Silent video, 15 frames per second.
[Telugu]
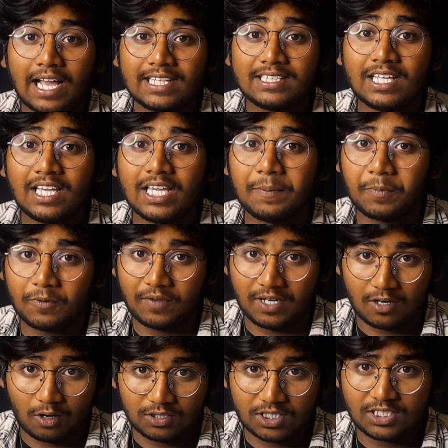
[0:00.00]
అయితే ఇప్పుడు
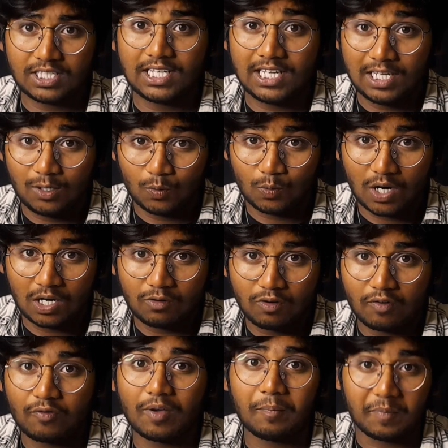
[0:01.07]
వీళ్ళు లాంచ్ చేసిన ఈ లూనా
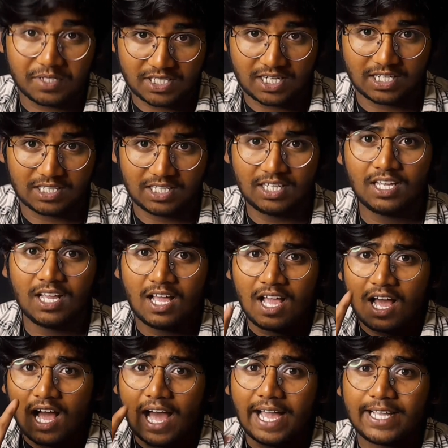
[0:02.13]
ట్వంటీ ఫైవ్ మిషన్ అనేది
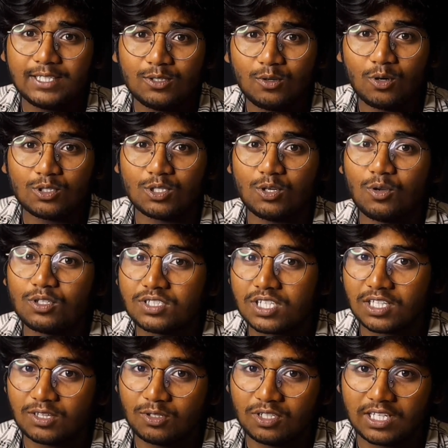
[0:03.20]
ఐదు రోజుల్లో
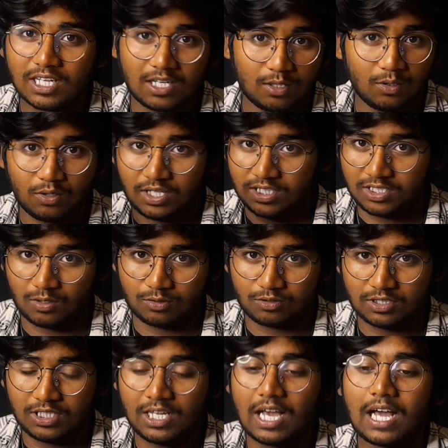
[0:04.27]
చంద్రుడి దగ్గరకు రీచ్
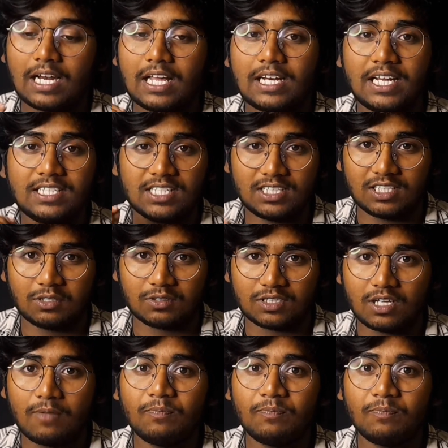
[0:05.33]
అవుతుంది అలా రీచ్ అయిన తర్వాత